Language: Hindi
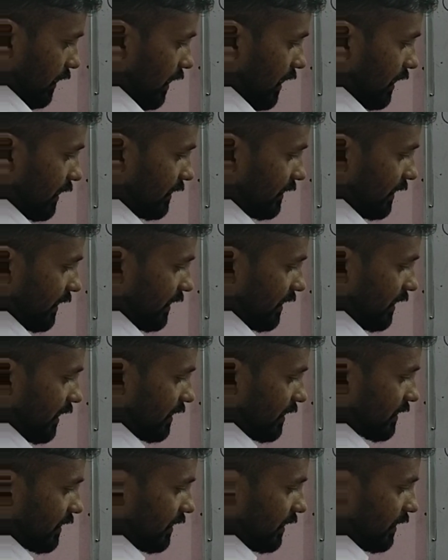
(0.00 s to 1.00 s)
काटते हैं
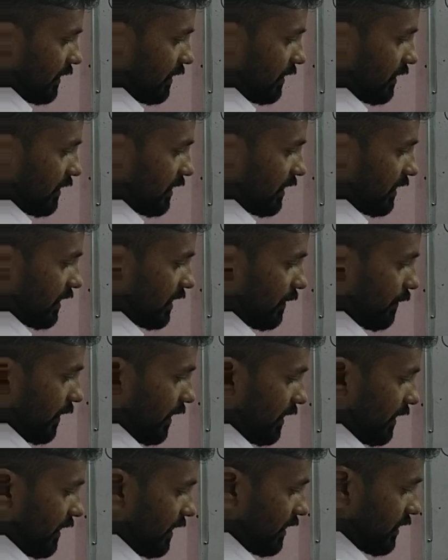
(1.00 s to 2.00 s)
यहां से कितनी
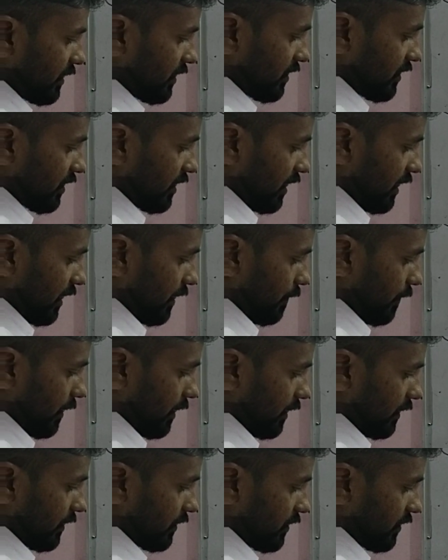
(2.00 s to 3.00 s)
बार ये छह
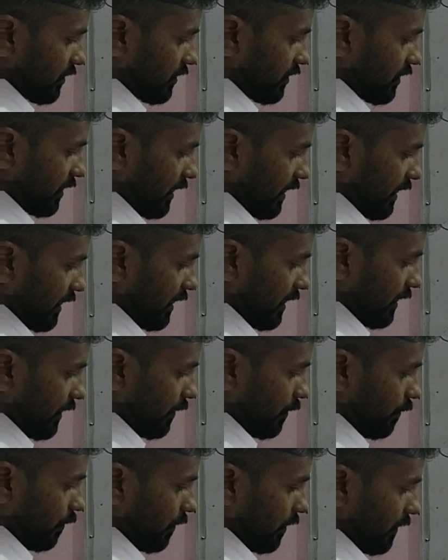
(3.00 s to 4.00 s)
बार छह
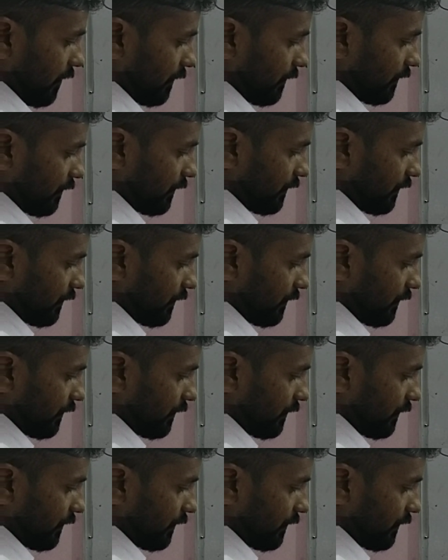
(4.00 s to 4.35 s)
गुणा